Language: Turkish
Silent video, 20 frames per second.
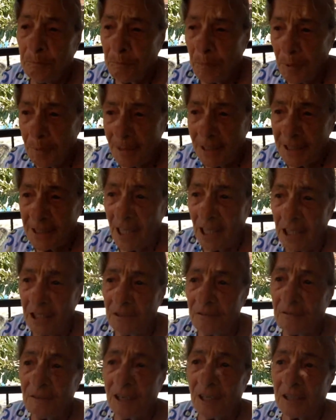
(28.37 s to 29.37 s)
Mehmet
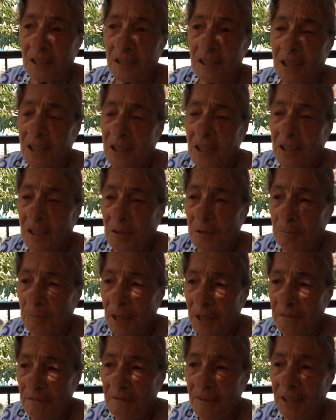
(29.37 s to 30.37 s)
Dallı var.
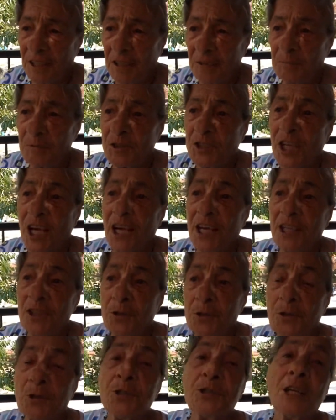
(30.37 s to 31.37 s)
Ben varım.
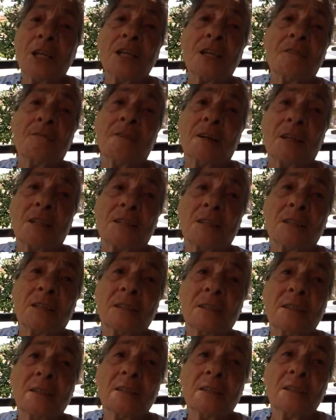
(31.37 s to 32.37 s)
Cahit Yücel var.
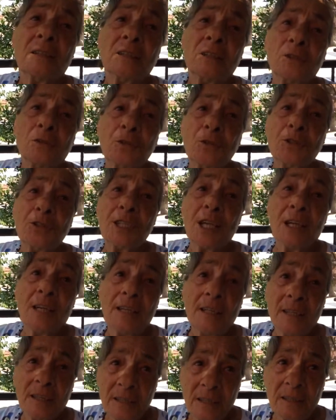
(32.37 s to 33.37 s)
Öyle Yücel. Mi?
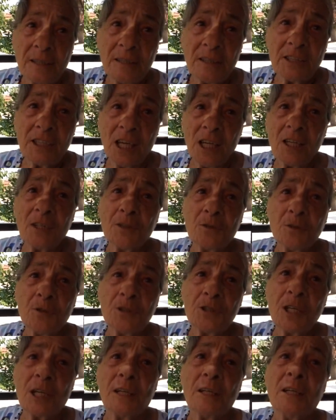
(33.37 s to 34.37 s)
Cahit
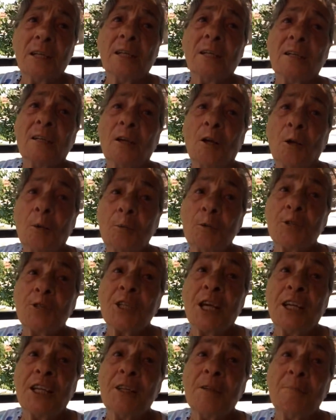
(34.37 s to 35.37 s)
Yücel.
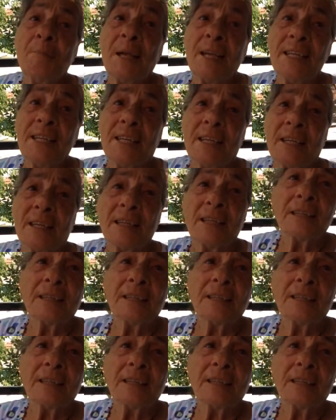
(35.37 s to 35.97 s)
Ömürcan'ın beyi.